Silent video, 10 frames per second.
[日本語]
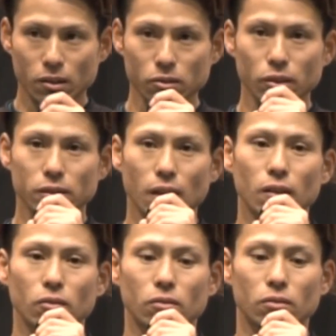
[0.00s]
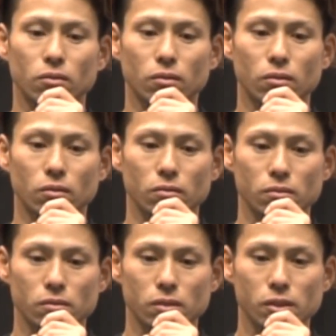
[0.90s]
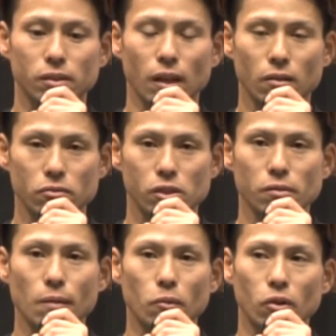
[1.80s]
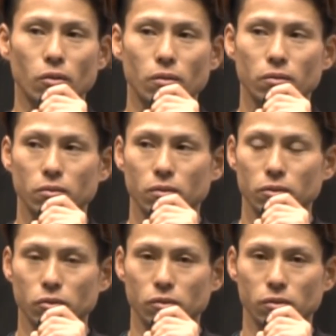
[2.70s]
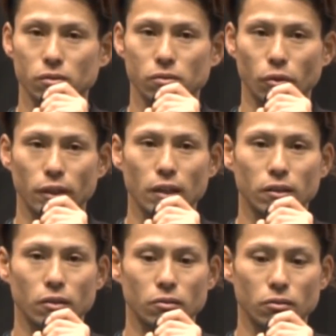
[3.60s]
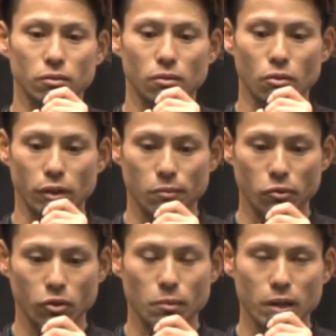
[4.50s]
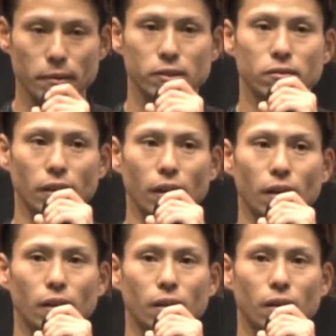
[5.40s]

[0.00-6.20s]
そうですね、あのー、地区戦あの G1 も一つ取りたいっていう大きな目標もありますので、